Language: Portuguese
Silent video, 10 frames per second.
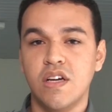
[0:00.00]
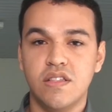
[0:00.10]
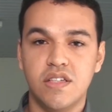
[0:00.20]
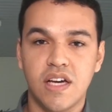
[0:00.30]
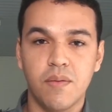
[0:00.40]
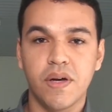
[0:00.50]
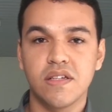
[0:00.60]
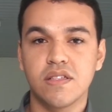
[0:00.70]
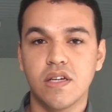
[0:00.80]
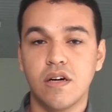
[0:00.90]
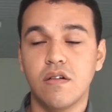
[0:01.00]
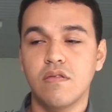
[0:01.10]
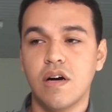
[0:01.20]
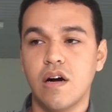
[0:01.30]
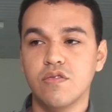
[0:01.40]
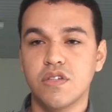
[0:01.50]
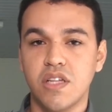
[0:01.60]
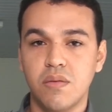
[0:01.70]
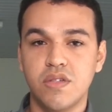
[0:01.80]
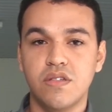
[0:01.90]
de repressão aos
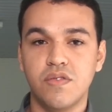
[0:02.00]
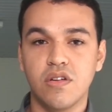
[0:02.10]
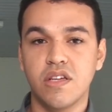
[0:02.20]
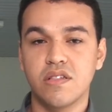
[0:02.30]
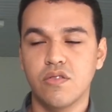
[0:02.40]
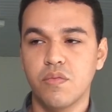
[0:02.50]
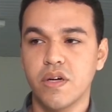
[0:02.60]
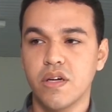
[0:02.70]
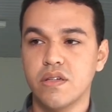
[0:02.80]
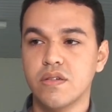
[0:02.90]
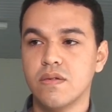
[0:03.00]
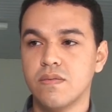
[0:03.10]
crimes de violência doméstica.